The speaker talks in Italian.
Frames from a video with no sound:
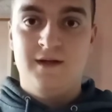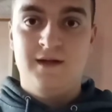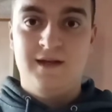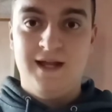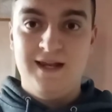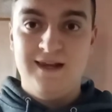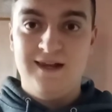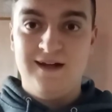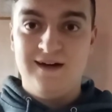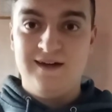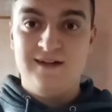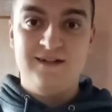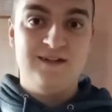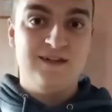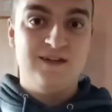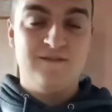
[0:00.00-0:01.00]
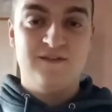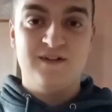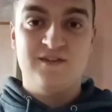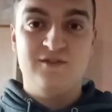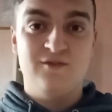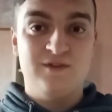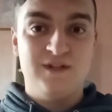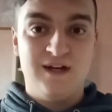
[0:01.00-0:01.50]
Lella inizia a
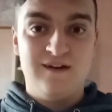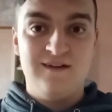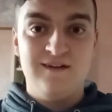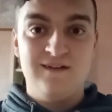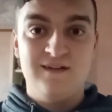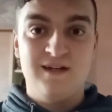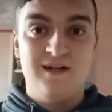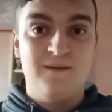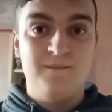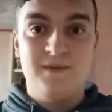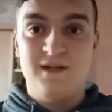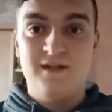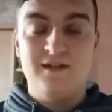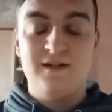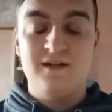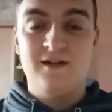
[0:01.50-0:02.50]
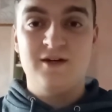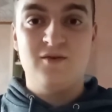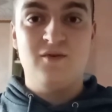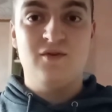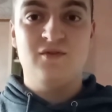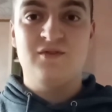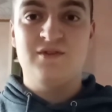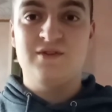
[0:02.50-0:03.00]
farsi notare nell'ambiente
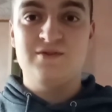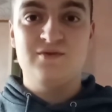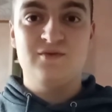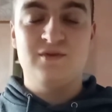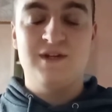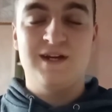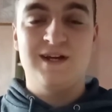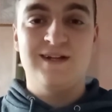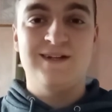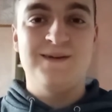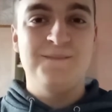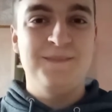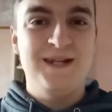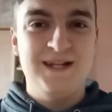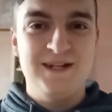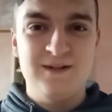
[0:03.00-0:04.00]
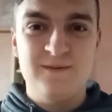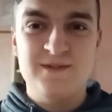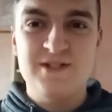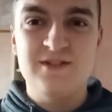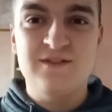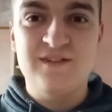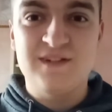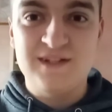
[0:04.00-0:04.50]
quando si aggiudica nel
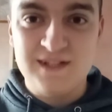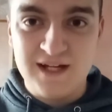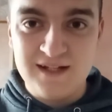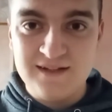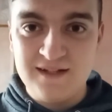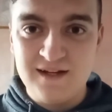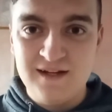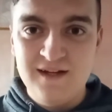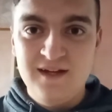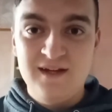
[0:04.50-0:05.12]
1970